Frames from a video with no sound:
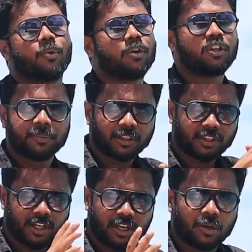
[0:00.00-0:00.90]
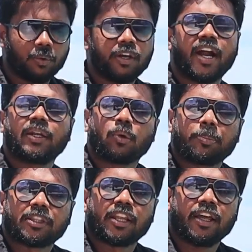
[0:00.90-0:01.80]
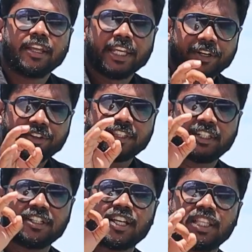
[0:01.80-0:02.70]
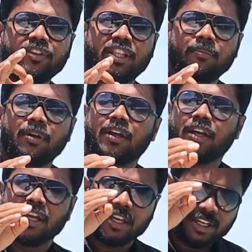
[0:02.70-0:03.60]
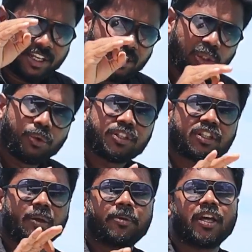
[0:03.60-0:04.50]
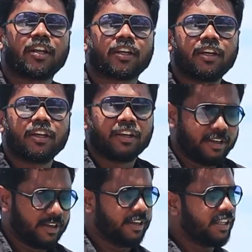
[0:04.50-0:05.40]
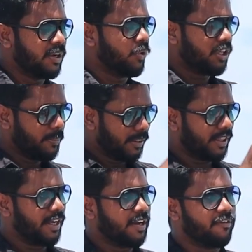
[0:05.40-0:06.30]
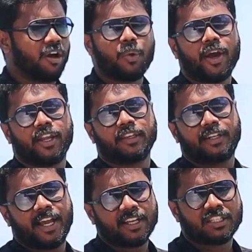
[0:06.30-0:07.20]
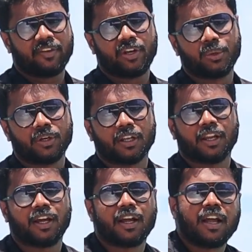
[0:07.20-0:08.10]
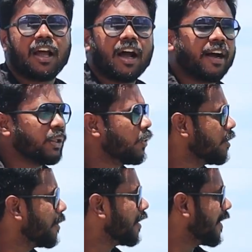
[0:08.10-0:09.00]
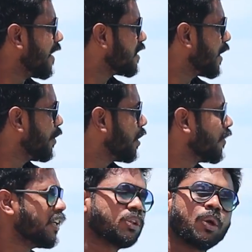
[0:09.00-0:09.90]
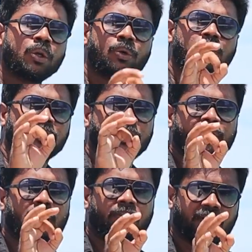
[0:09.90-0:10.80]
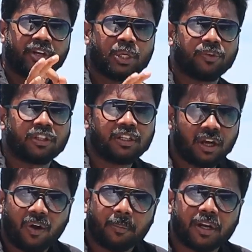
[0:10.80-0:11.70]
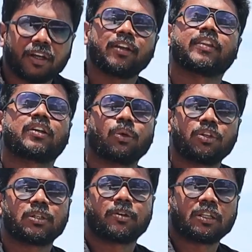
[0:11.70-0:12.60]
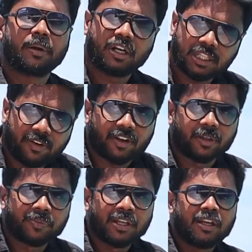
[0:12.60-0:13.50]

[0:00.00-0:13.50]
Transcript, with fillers: ஒட்டுமொத்த உள்நாட்டு உற்பத்தியில் இருபத்தெட்டு சதவீதம் இந்த டூரிசத்தை நம்பி தான் இருக்குது இங்கே ஒட்டுமொத்த வருவாய் இந்த டேக்ஸ் ரெவென்யூ இருக்குல்ல அந்த ஒட்டுமொத்த டேக்ஸ் ரெவென்யூவில் வந்து தொண்ணூறு சதவீதம் ரெவென்யூ வந்து கவர்மெண்ட்டுக்கு இந்த இருந்து மட்டும்தான் வருது